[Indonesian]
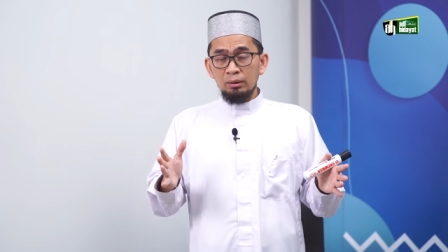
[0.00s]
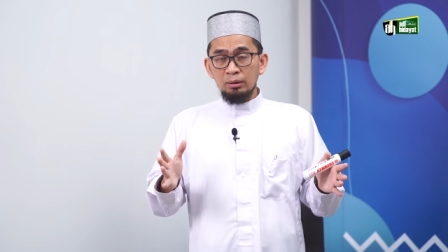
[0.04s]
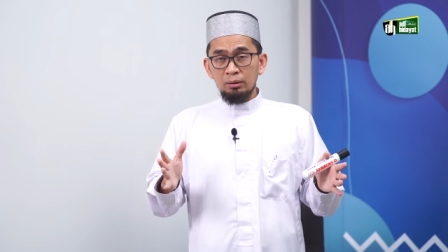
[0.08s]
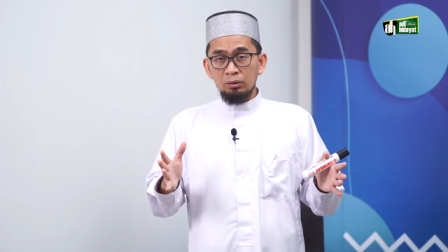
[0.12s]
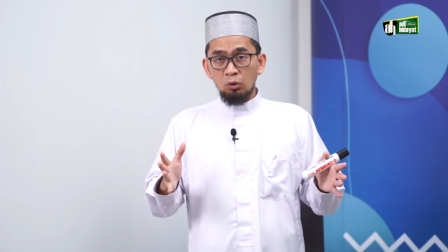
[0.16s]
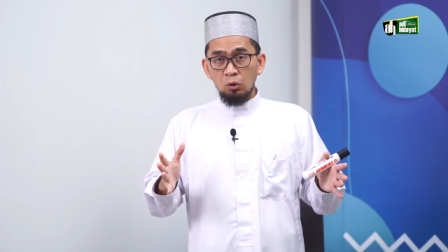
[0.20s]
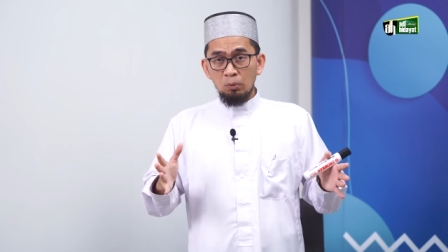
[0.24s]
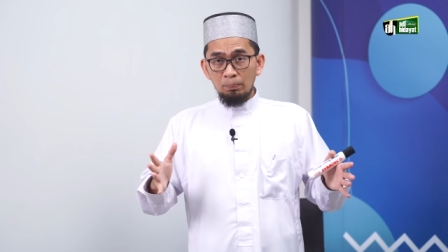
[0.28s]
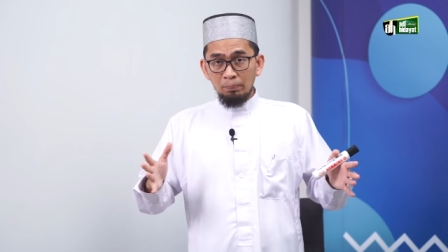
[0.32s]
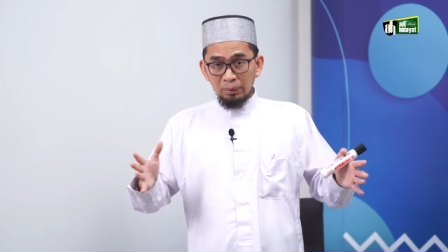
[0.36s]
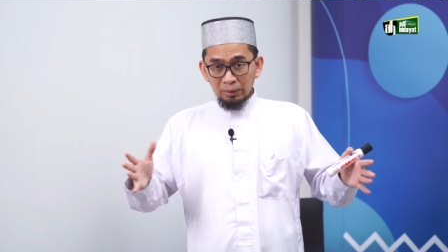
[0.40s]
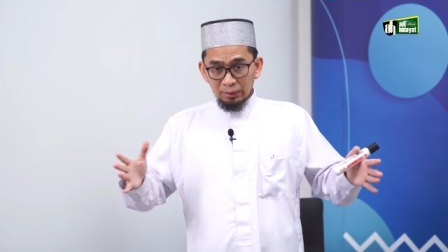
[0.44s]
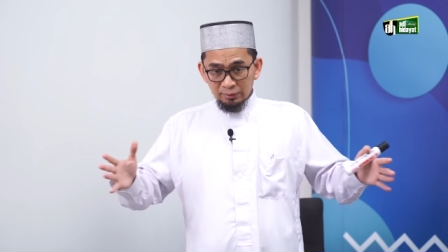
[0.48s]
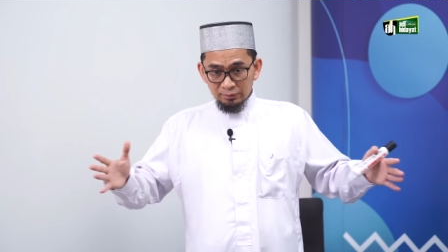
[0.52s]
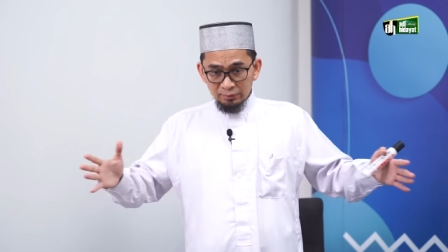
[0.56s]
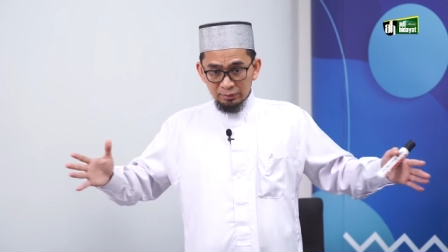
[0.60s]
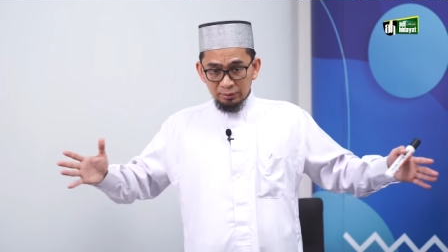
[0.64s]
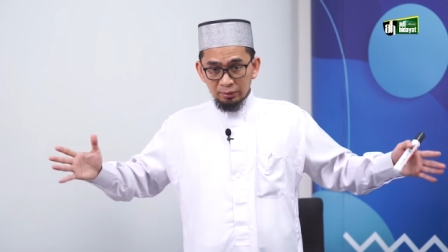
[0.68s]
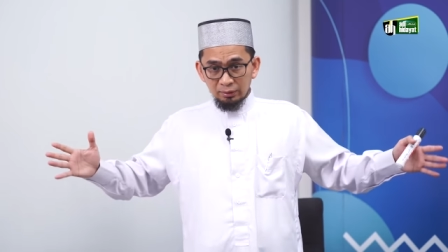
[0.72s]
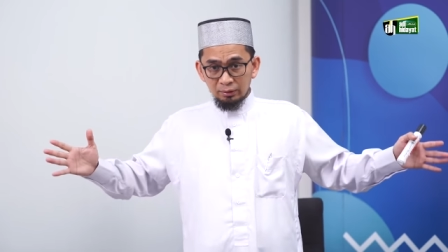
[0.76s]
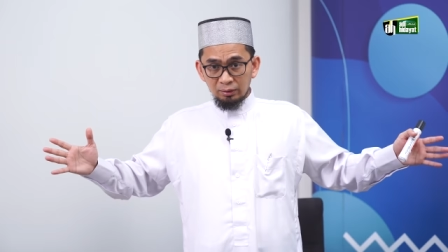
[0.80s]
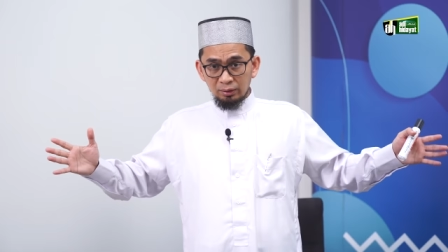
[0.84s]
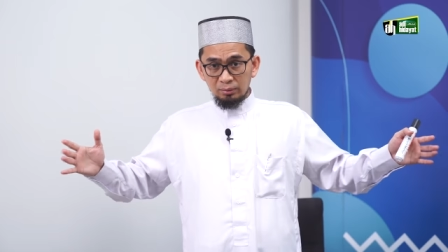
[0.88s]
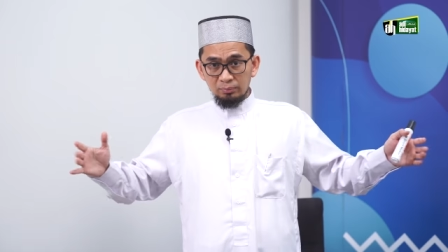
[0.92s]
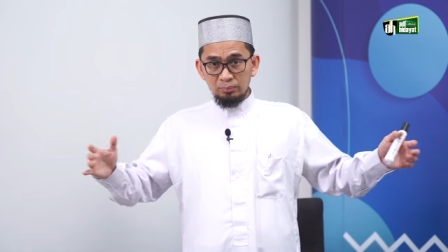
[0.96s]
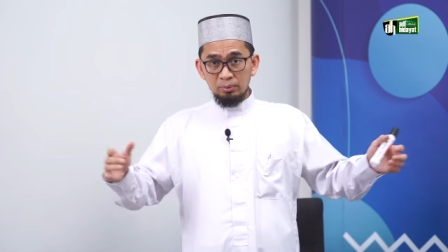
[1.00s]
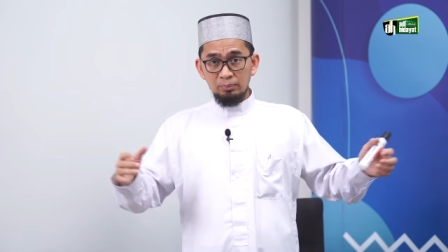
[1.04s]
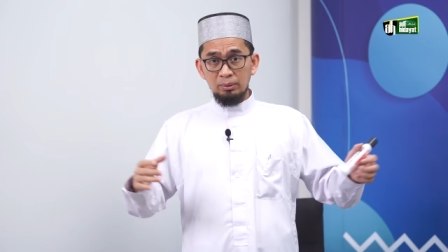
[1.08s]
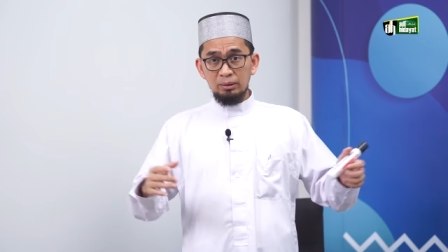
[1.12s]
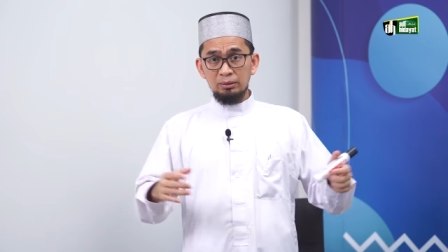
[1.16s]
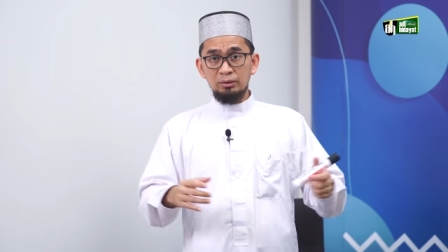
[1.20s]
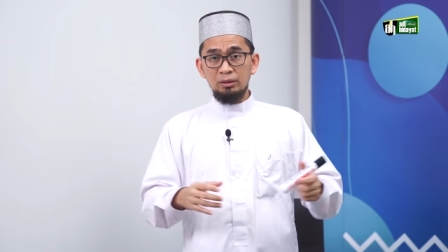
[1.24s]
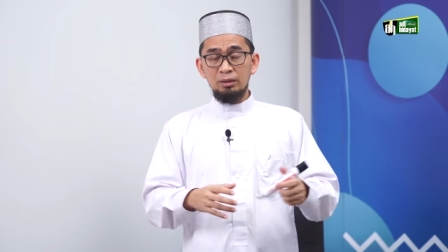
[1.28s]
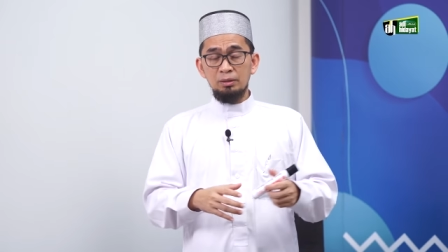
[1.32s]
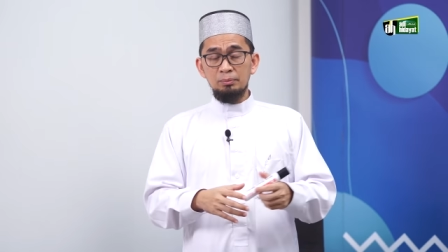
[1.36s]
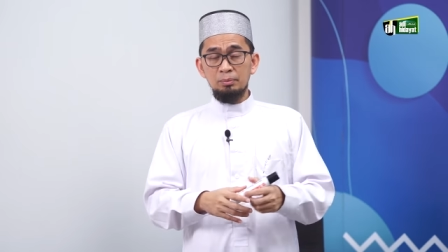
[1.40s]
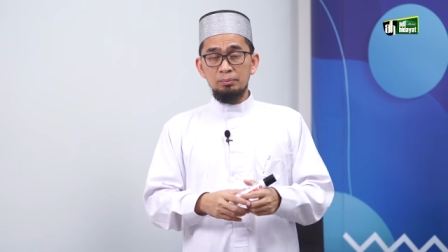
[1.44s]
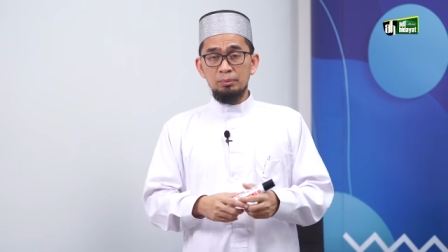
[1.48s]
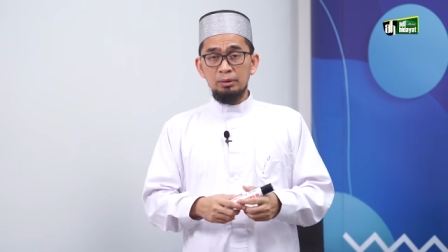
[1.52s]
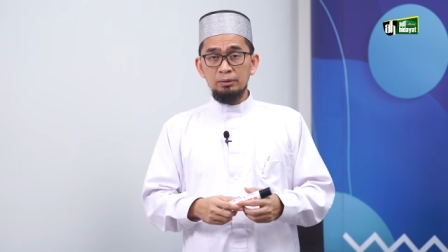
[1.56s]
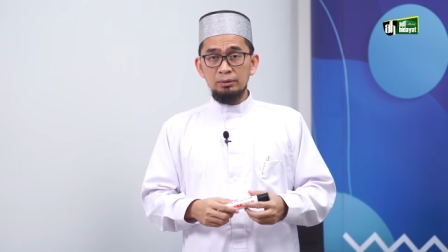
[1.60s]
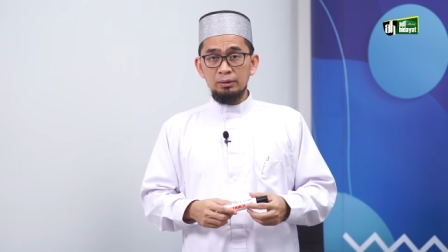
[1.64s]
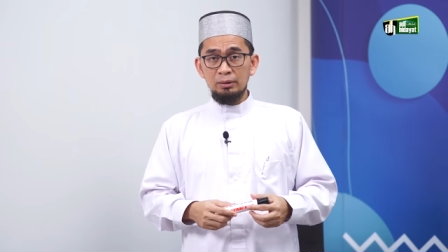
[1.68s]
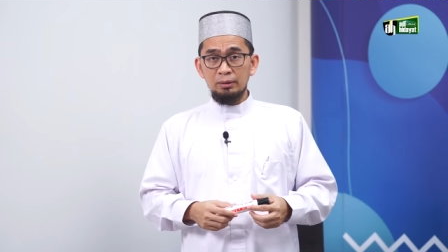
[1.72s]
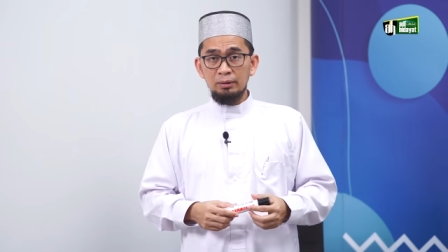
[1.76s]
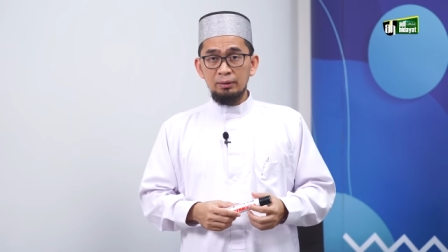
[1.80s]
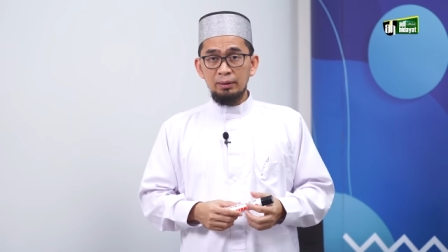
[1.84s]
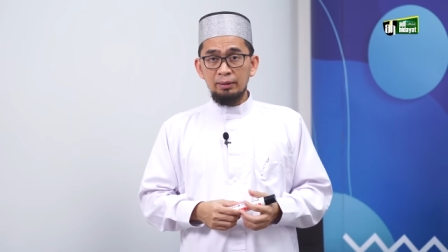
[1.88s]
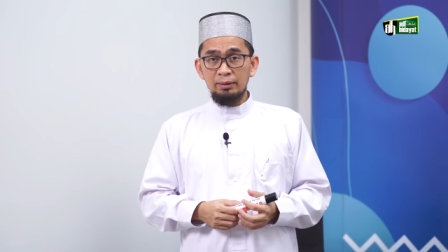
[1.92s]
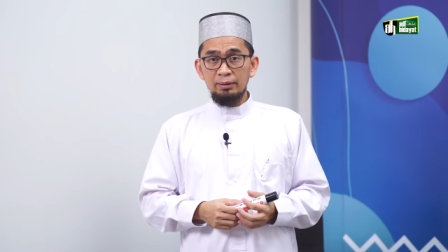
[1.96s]
komparasikan dengan
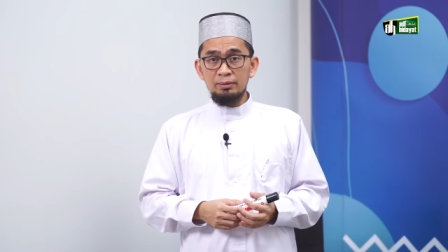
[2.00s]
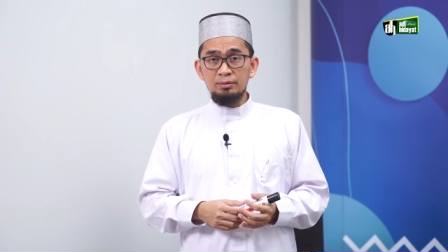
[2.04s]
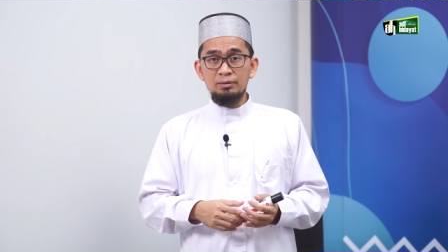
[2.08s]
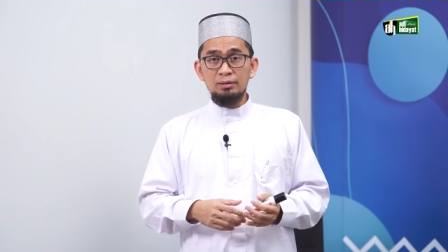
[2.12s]
pemateri-pemateri lain